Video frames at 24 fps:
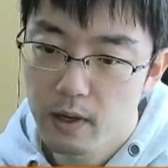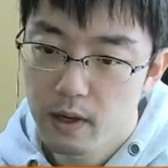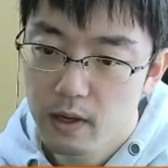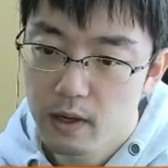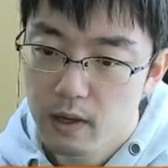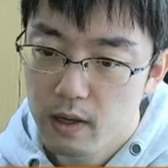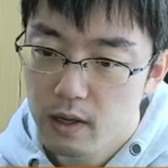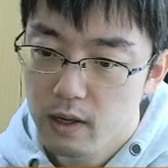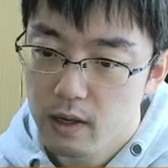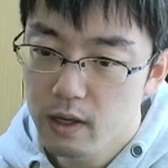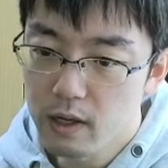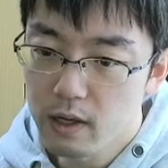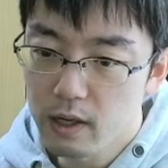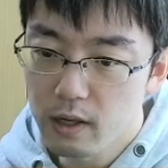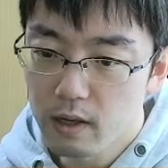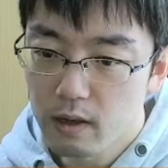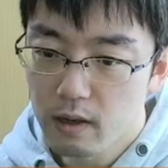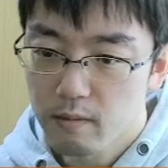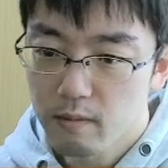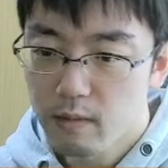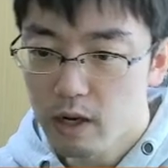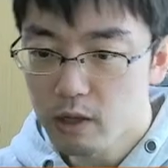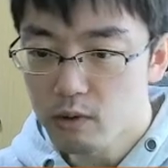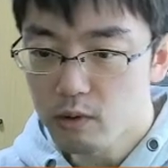はい。
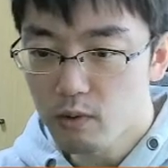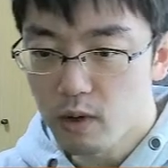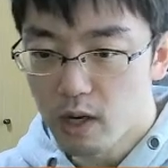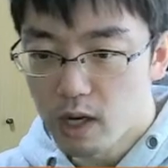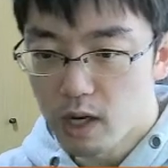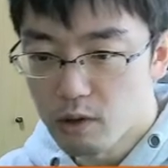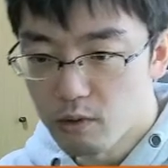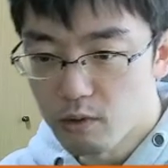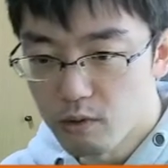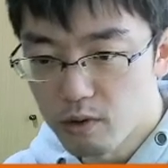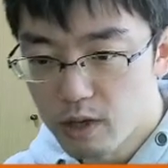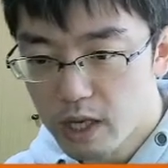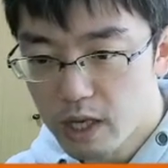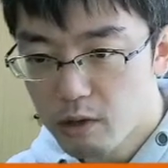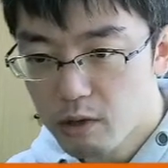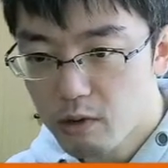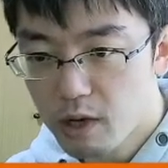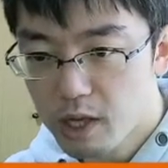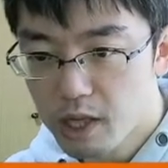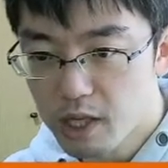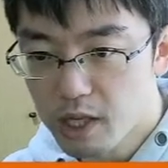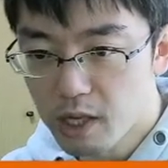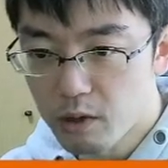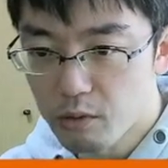まあ、あとは、あの、ナイト跳
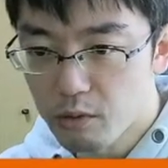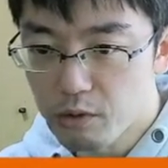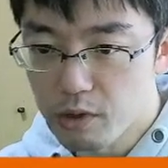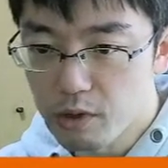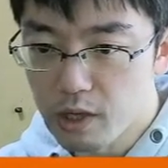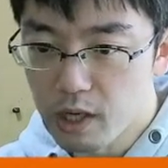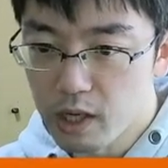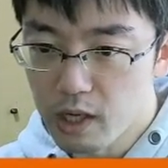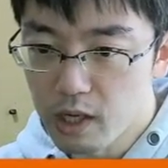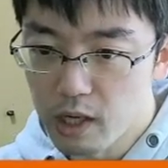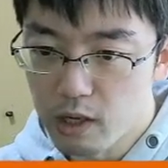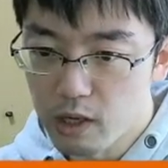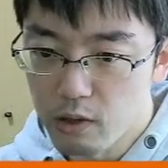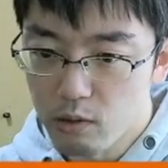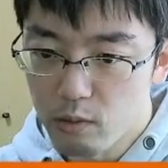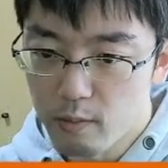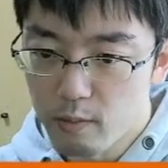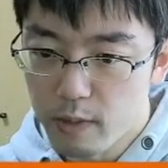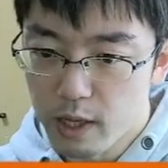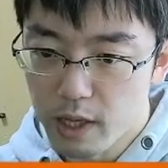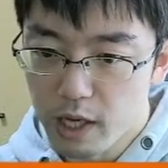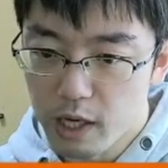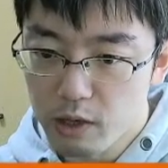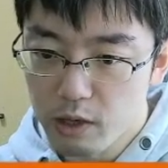ねたことで、えっ、ー、と、
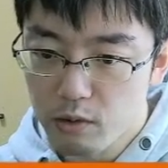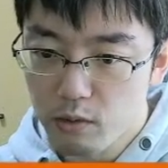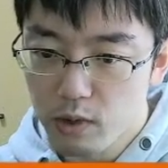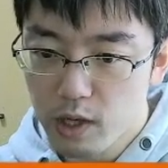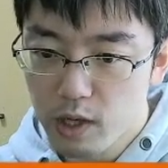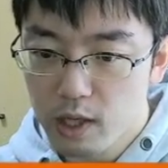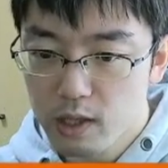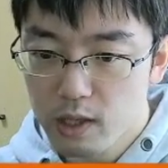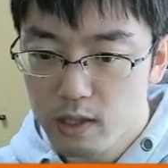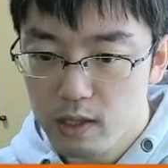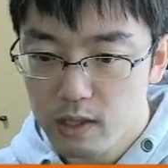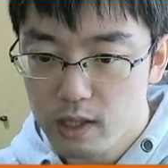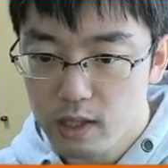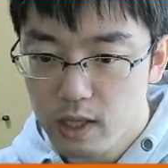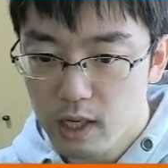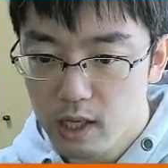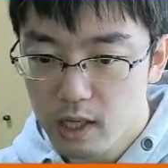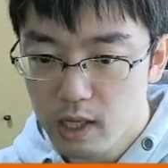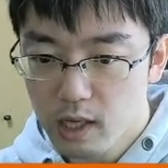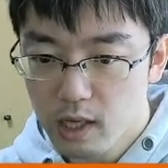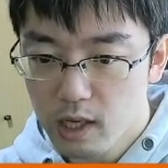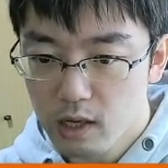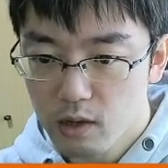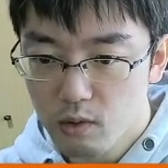まあ、ナイト E2 から
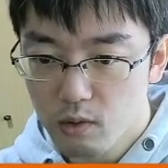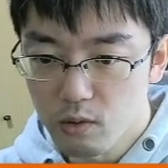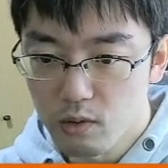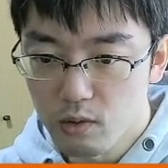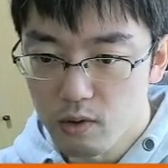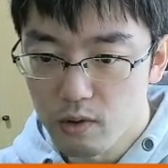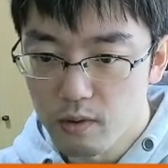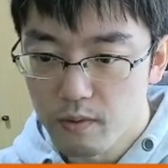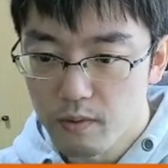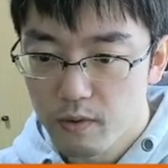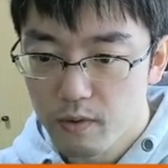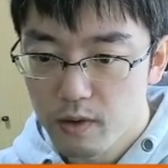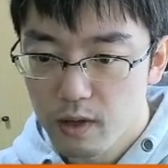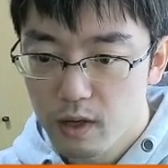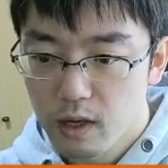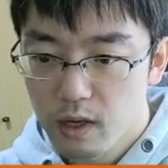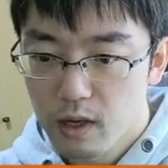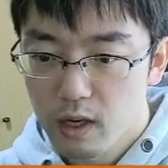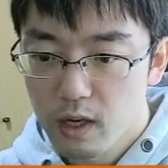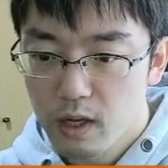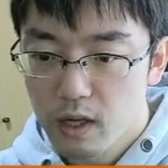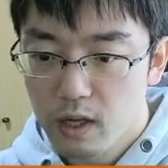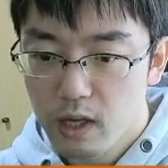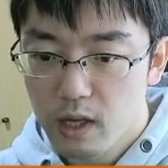ね、この、
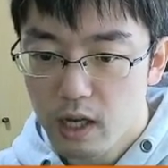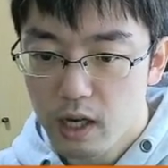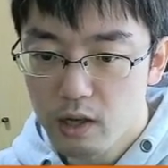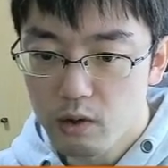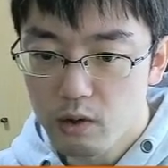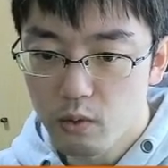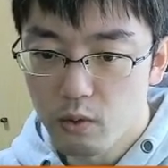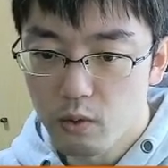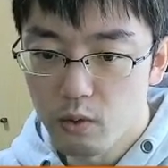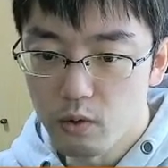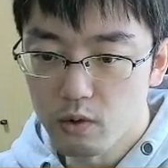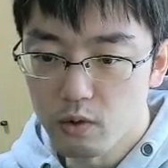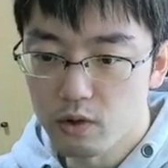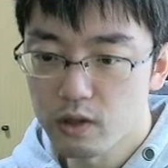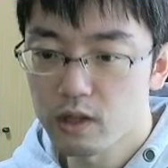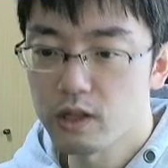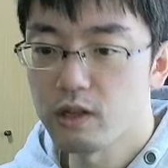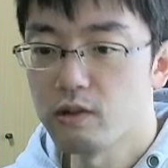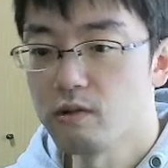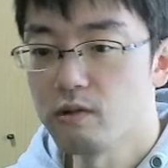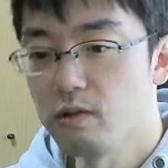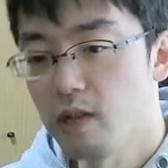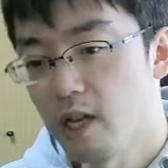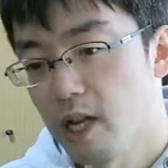ナイトフォークってい
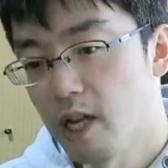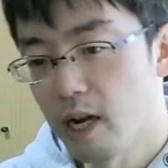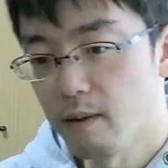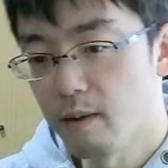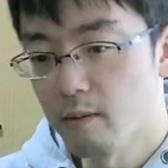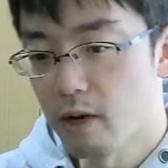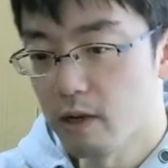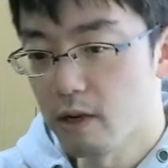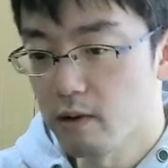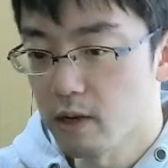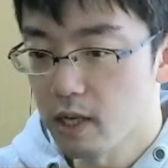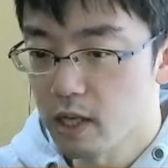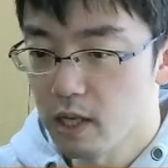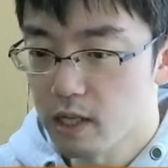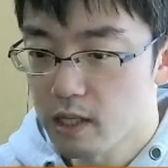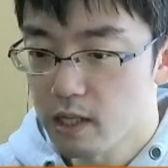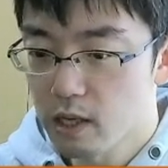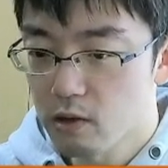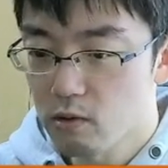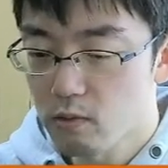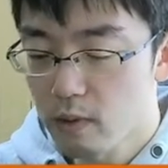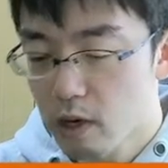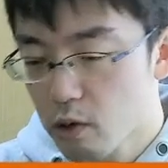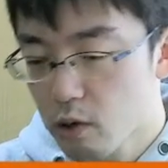う狙いもあるわけですけ
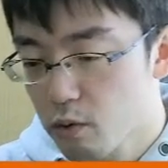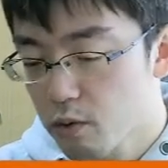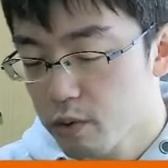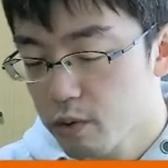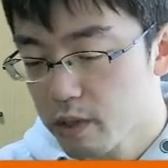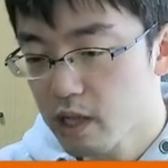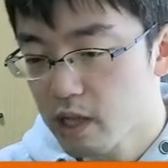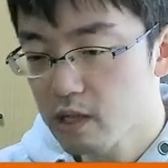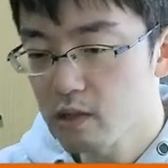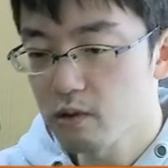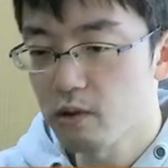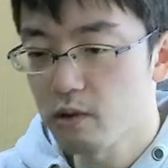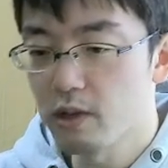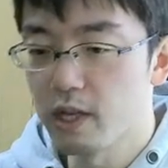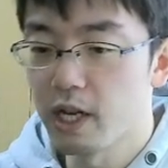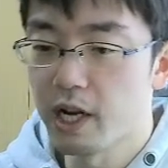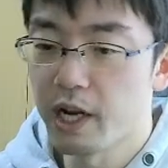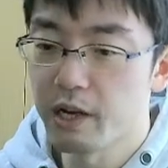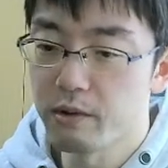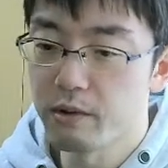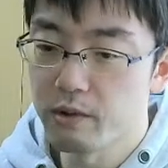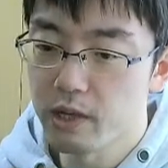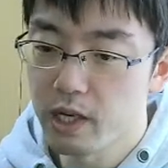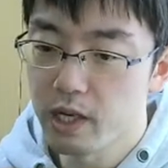ど、まあ、この2つの狙
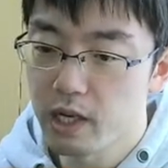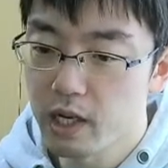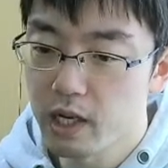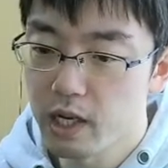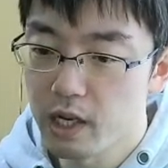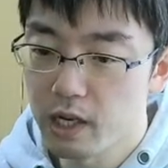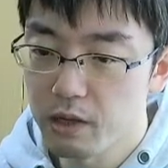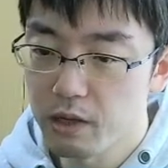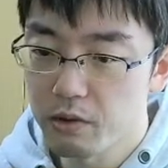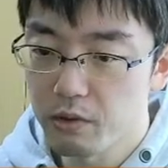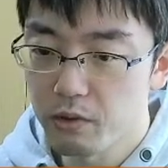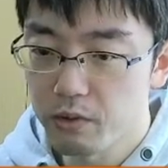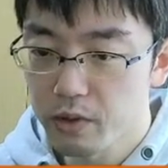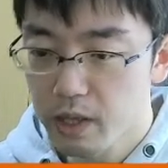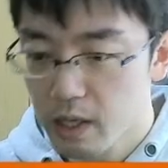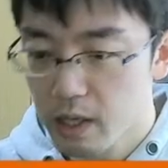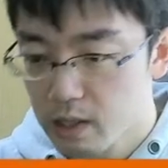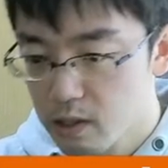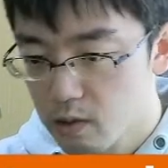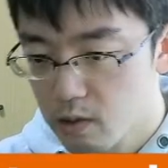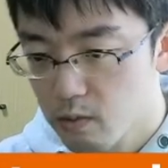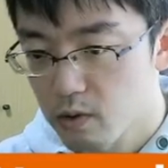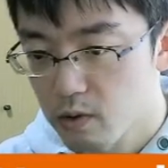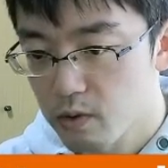いをね、えっ、ー、と、2つ
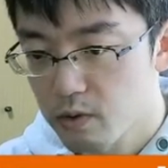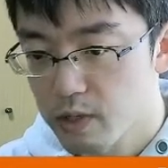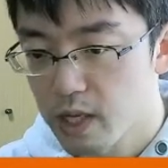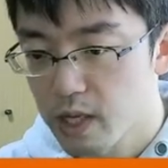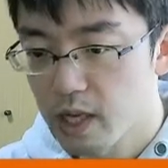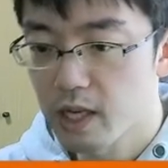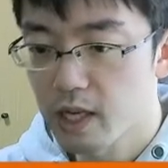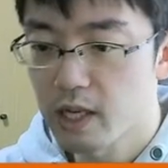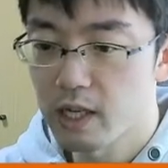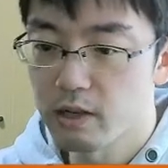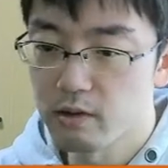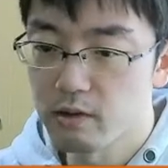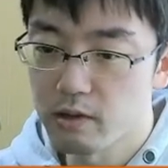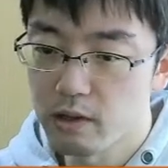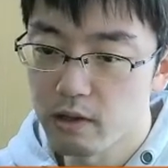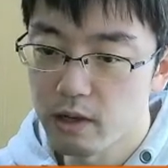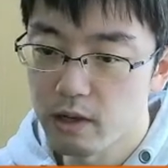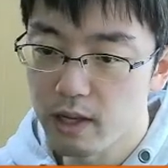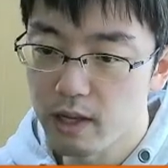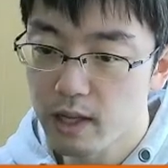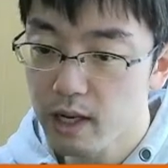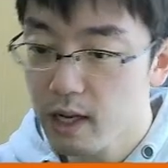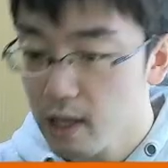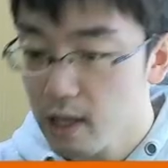とも防ぎ切るっていうのが
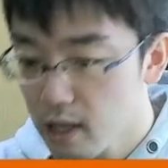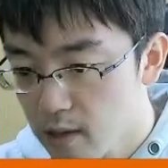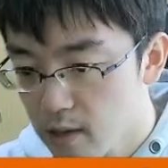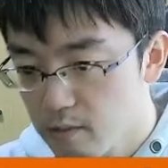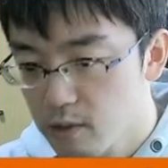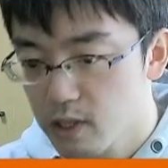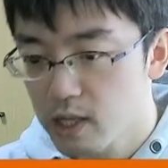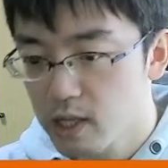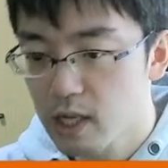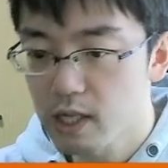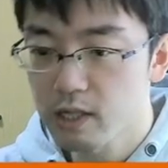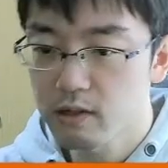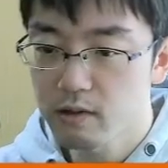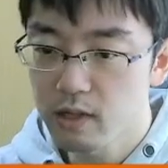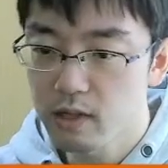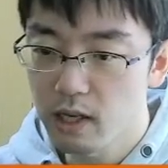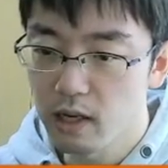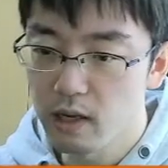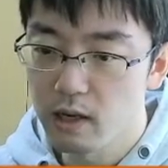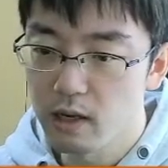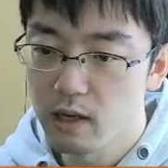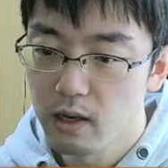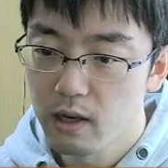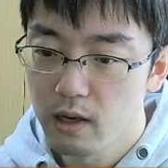なかなか難しくて、
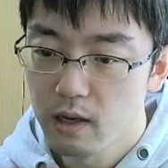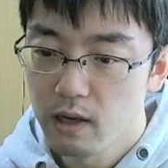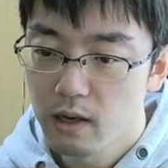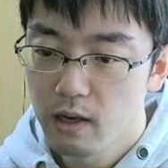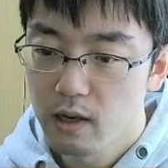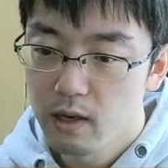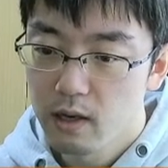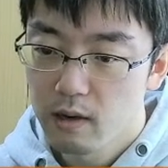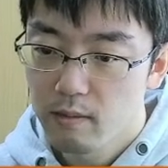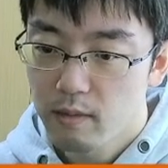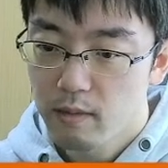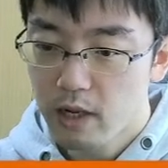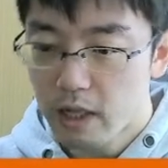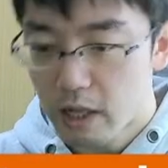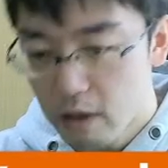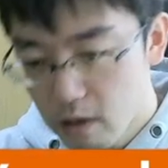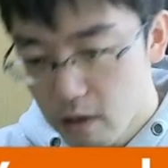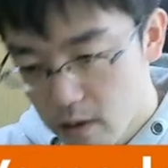まあ、例えば